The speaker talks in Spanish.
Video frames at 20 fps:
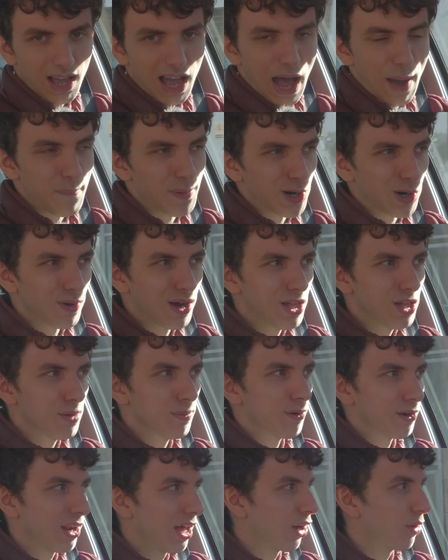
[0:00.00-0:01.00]
aprobado
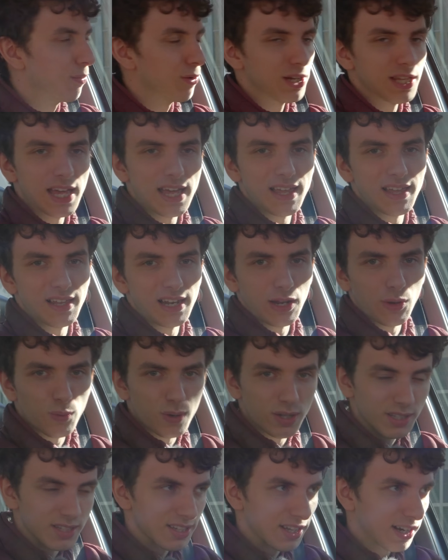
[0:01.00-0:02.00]
por la comunidad de
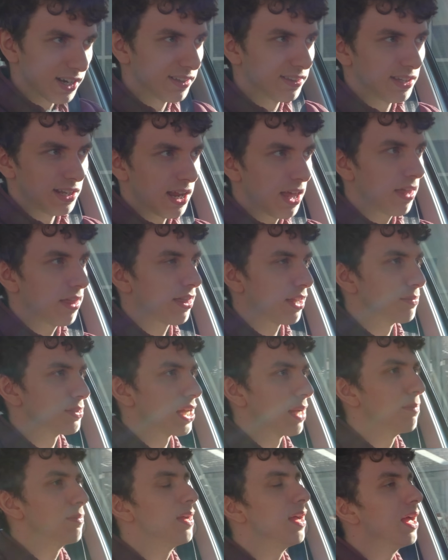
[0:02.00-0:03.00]
delincuentes argentina,
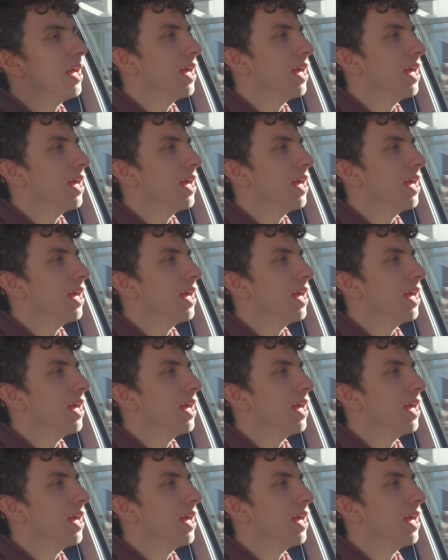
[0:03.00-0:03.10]
up